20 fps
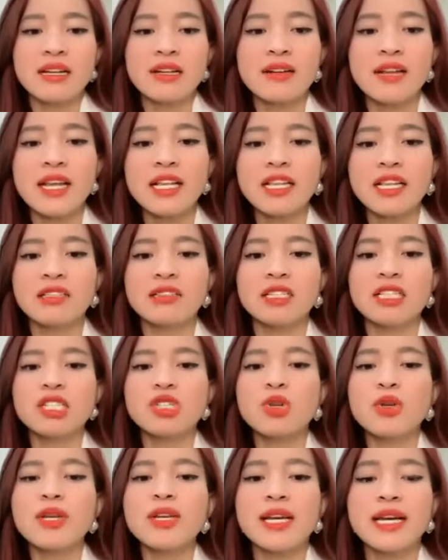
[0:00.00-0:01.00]
nó đến từ cái
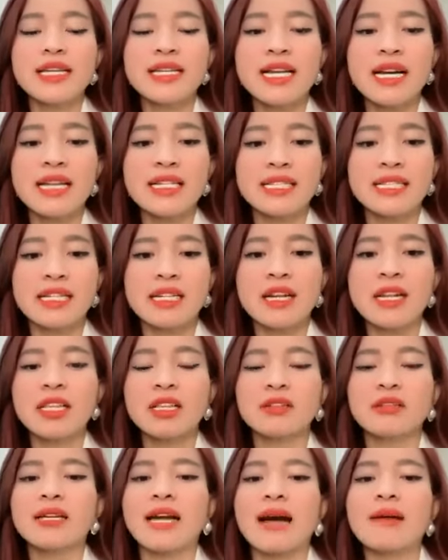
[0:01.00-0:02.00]
suy nghĩ các anh chị, nó đến
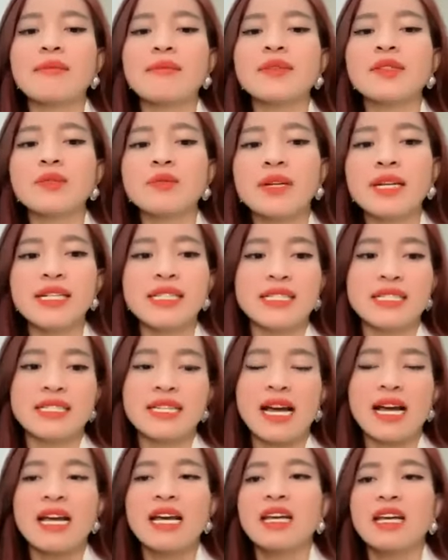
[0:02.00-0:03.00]
từ cái cảm xúc các anh chị
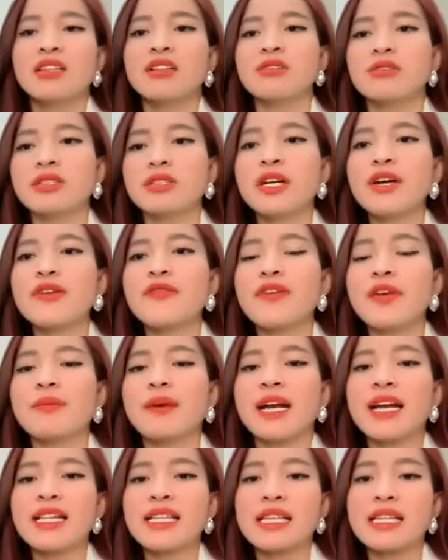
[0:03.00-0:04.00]
ra, từ những cái việc
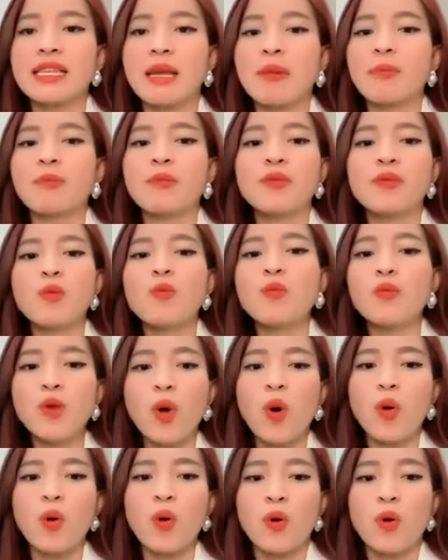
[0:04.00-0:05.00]
mà các anh chị tập trung
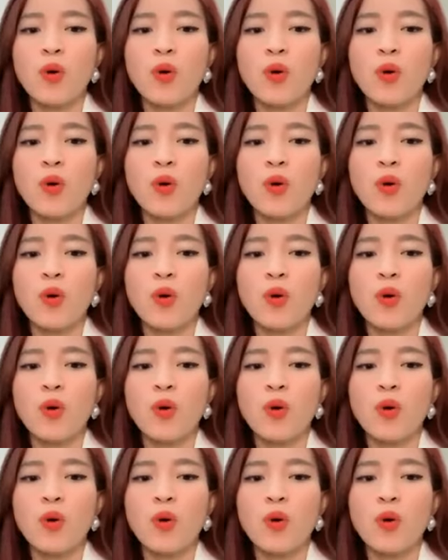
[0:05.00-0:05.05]
vô,